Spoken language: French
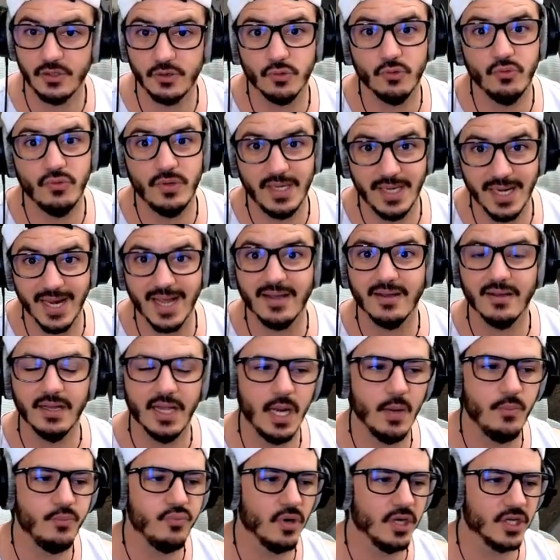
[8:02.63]
du coup, là,
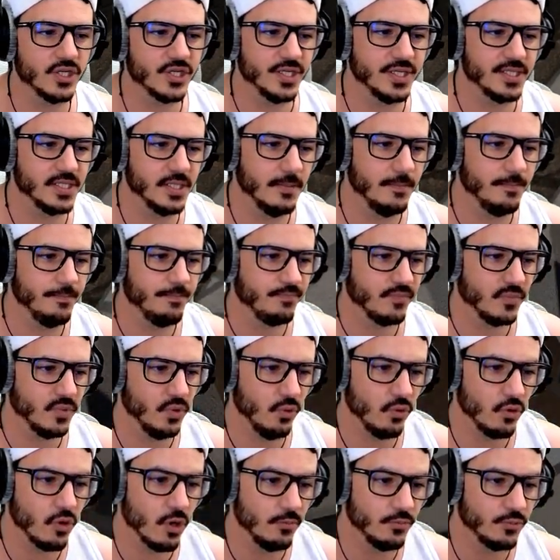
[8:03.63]
elle pourra chasser.
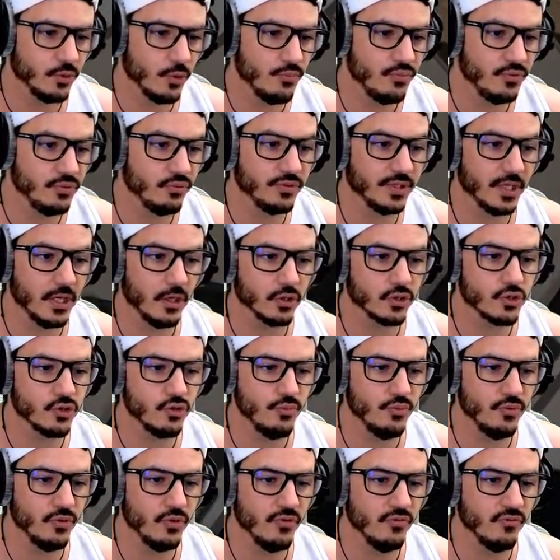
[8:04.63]
Donc comme depuis tout à l'heure, tu
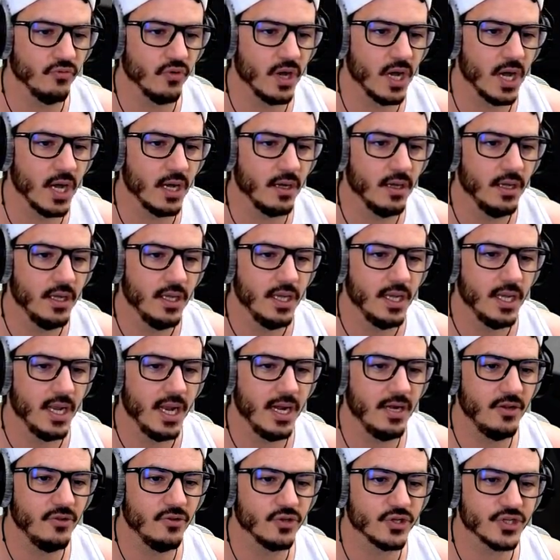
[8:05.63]
le peux le voir,
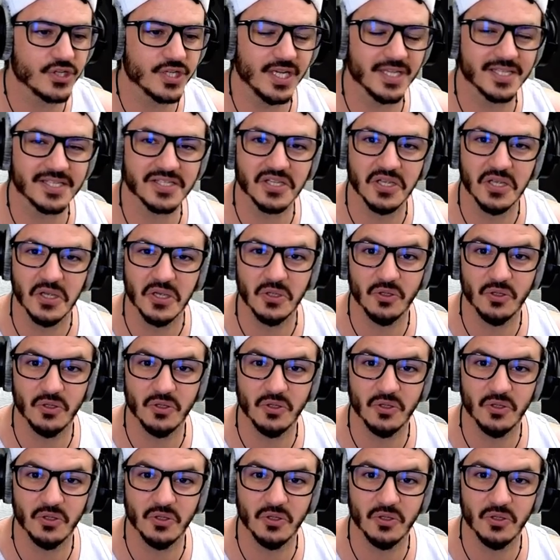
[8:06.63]
elle ne chasse